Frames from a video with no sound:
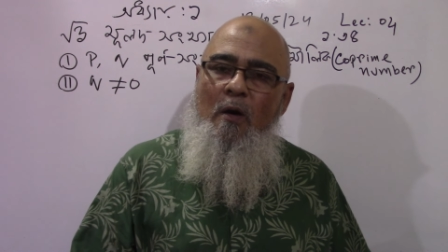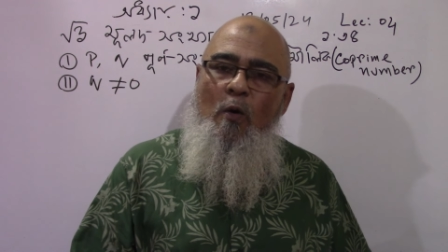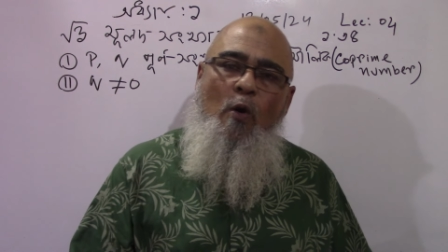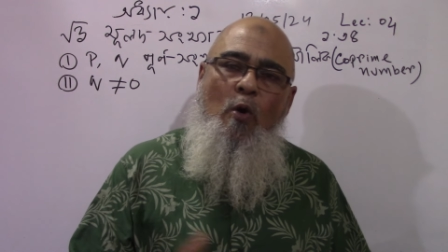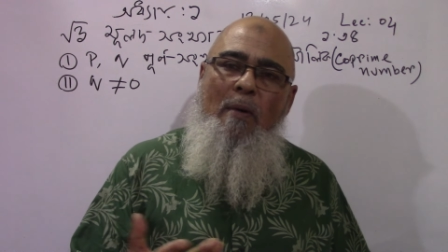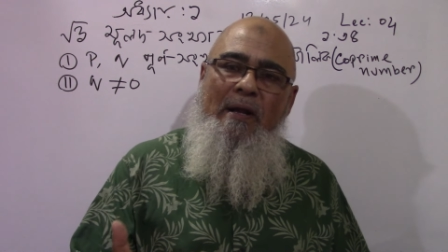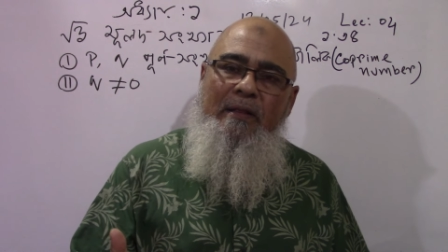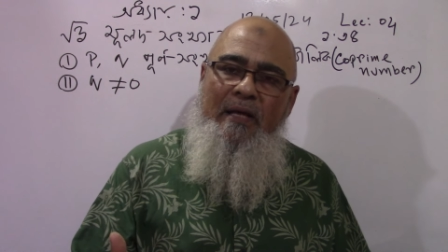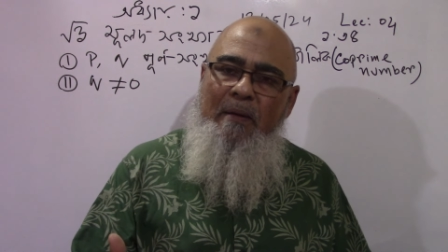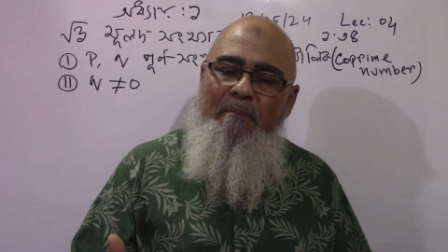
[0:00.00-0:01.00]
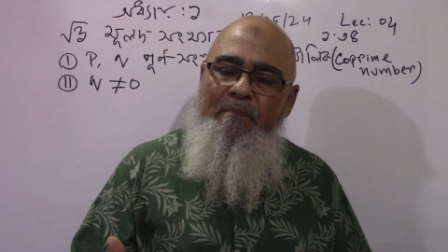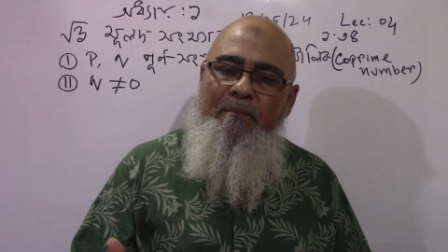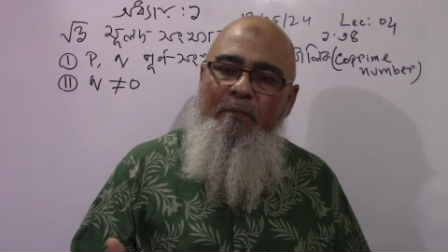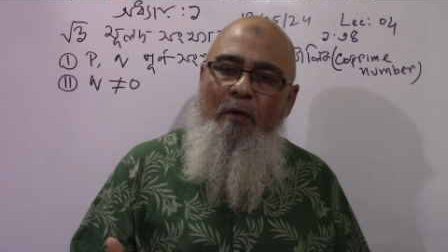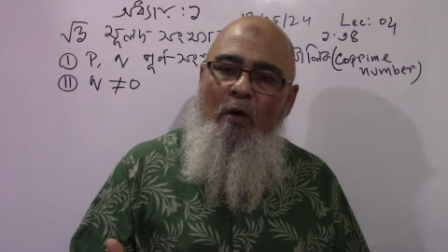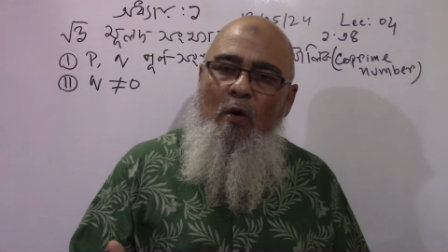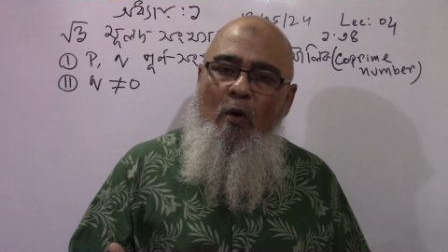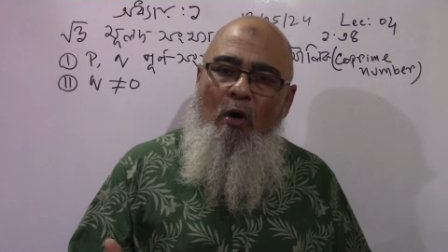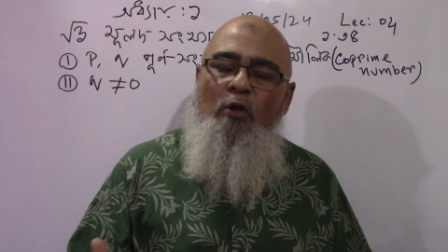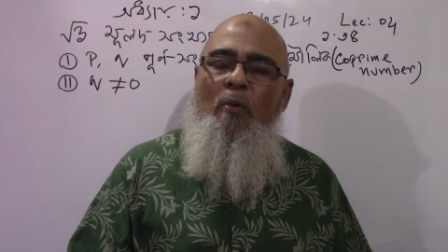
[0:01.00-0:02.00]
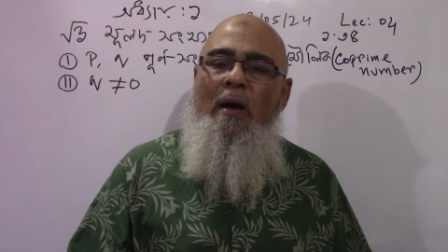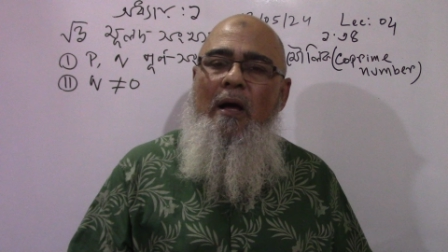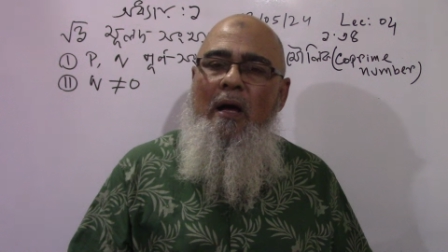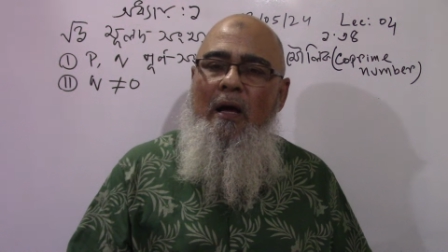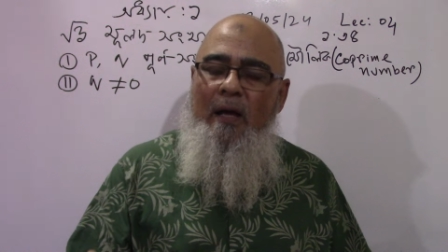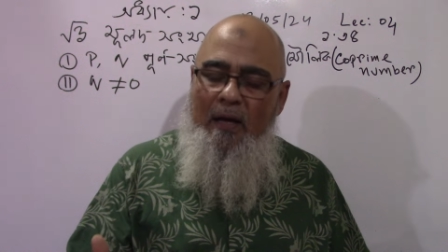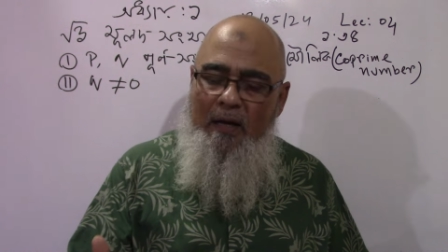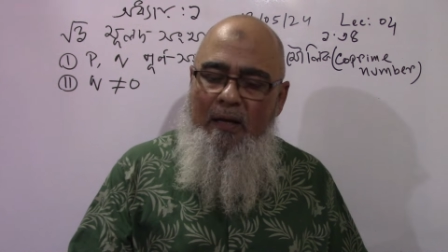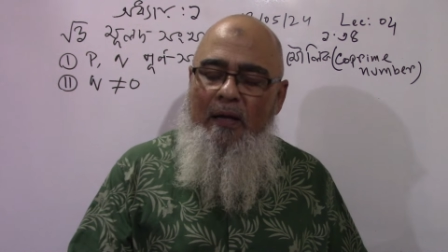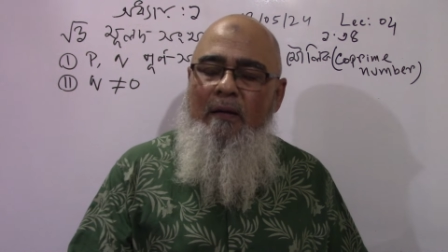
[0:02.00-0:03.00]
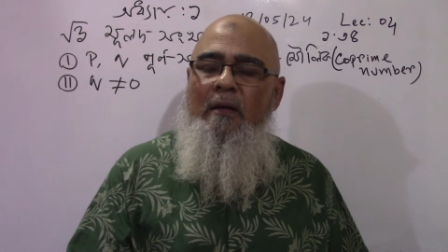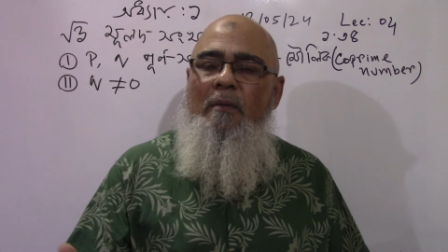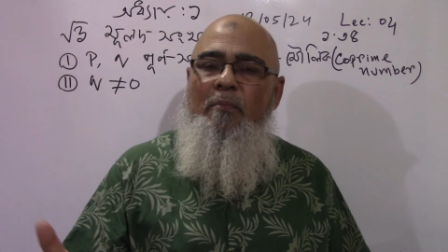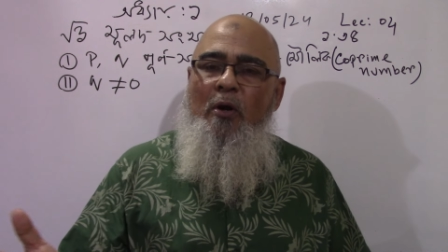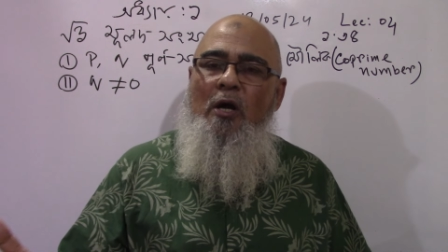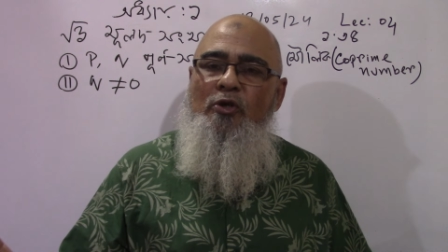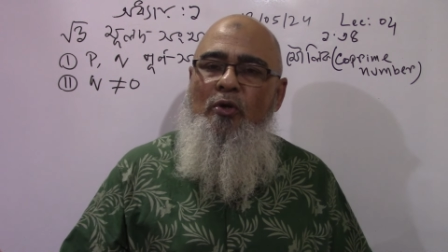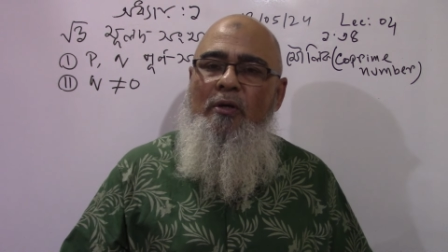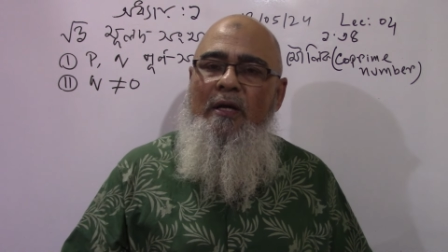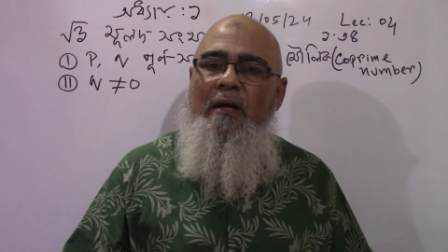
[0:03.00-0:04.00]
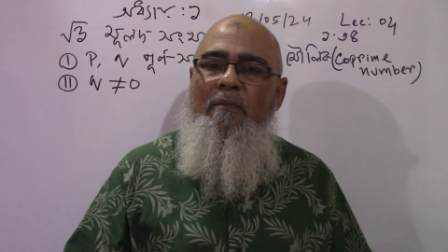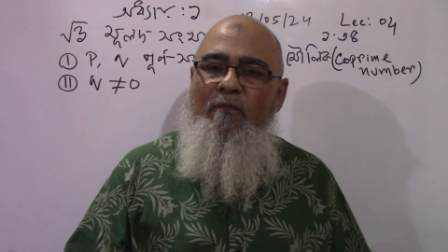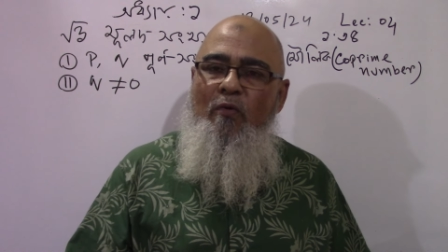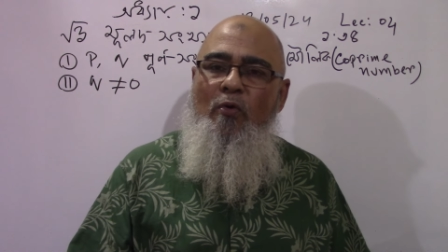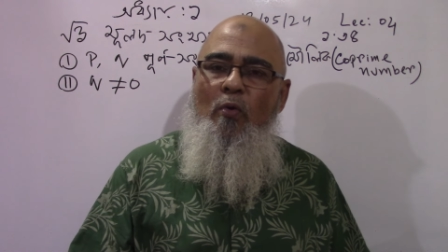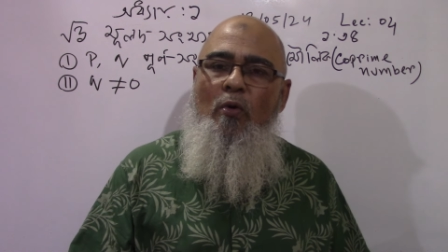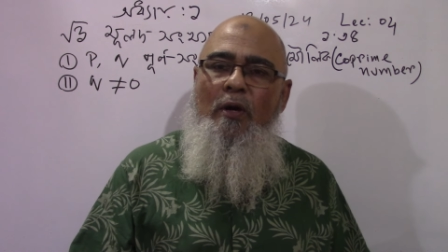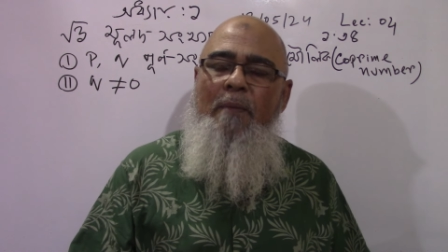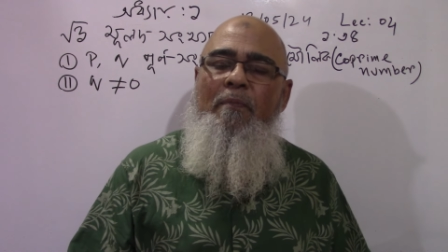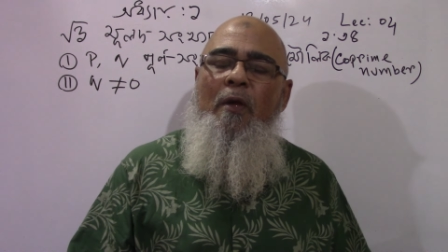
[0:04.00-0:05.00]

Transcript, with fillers: রকমারিতে অথবা এখানে প্রকাশককে ফোন করলে